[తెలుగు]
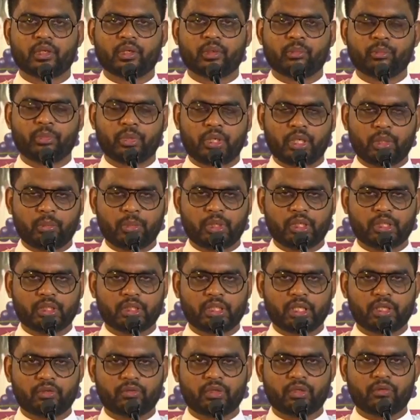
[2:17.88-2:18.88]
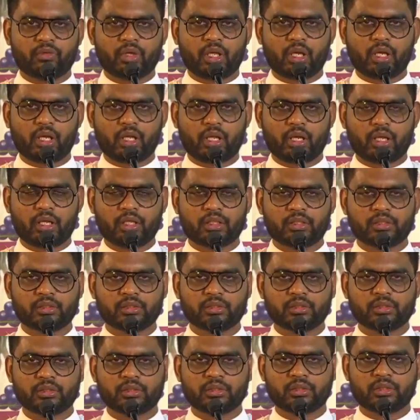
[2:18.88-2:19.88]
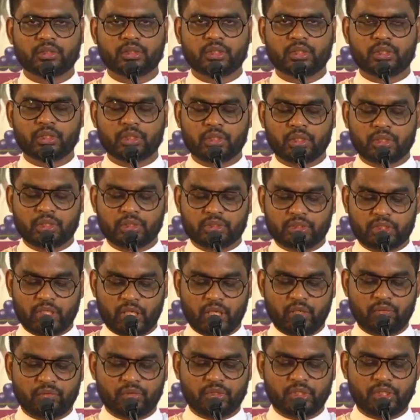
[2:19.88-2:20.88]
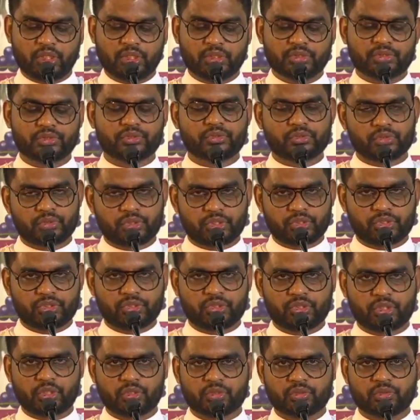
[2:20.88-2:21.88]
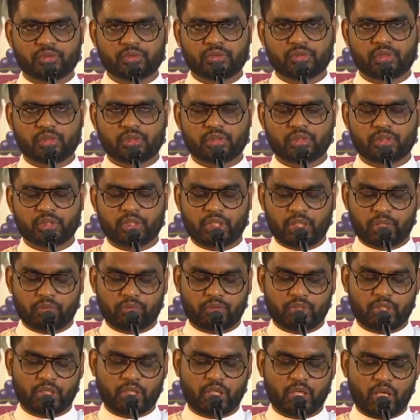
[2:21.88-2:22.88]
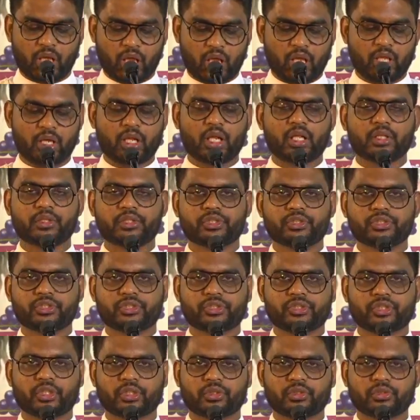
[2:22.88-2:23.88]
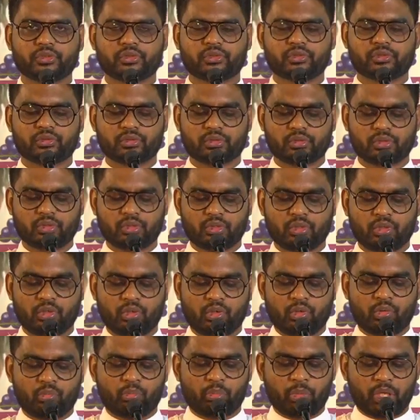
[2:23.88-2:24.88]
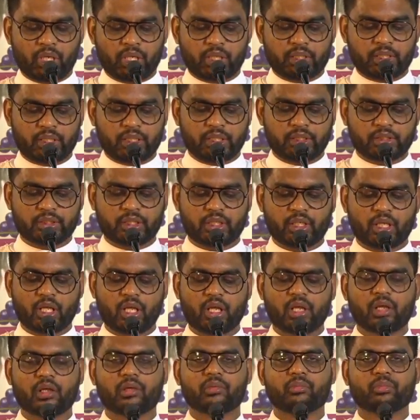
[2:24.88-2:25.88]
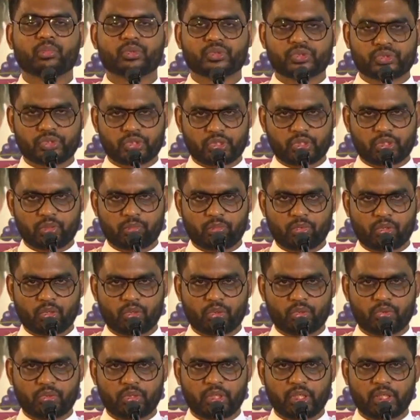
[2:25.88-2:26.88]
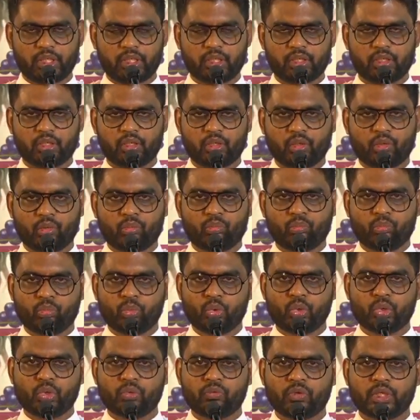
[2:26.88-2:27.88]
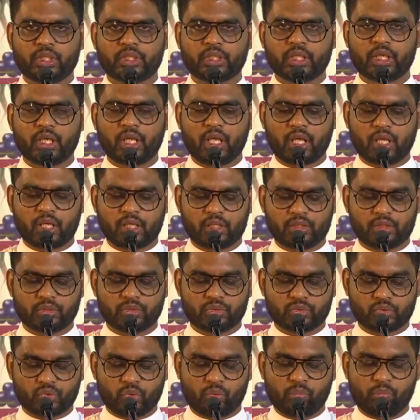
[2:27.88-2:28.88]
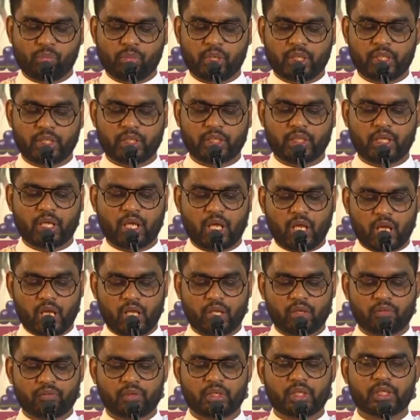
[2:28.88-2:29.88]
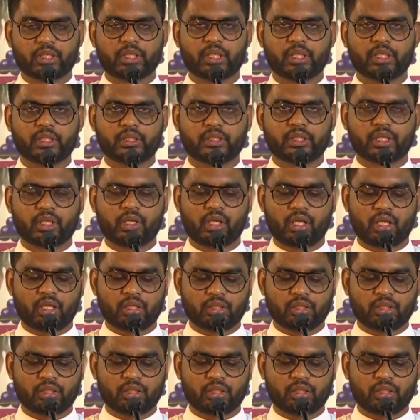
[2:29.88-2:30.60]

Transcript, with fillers: ప్రియమైన దేవుని వార్లారా దేవునిని స్థుతించుటకు దేవునిని ఆరాధించుటకు మన కీర్తన పుస్తకములో నుండి మూడు వందల తొంభై ఆరవ కీర్తన